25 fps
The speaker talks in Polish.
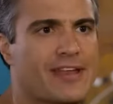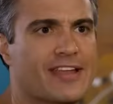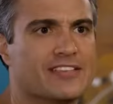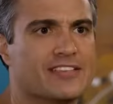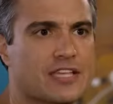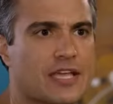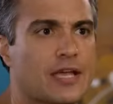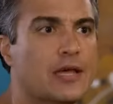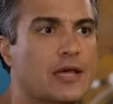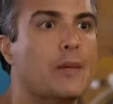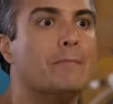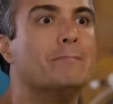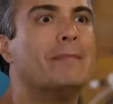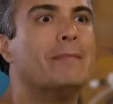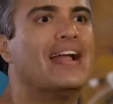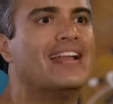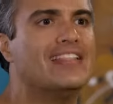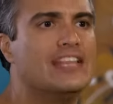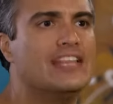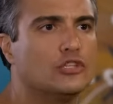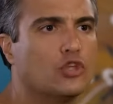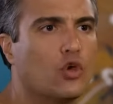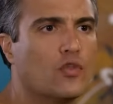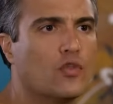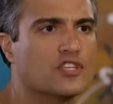en ese
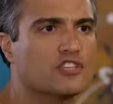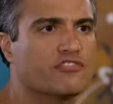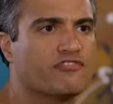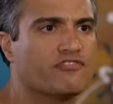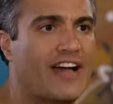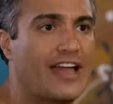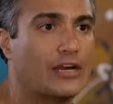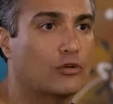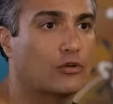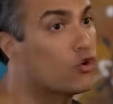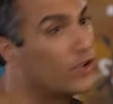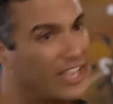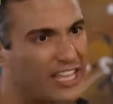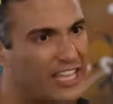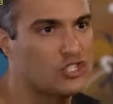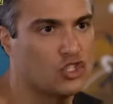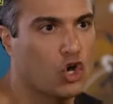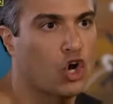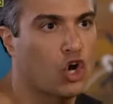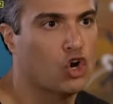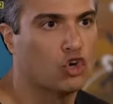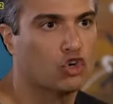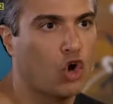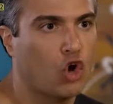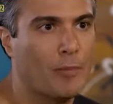maldito desfalco que yo no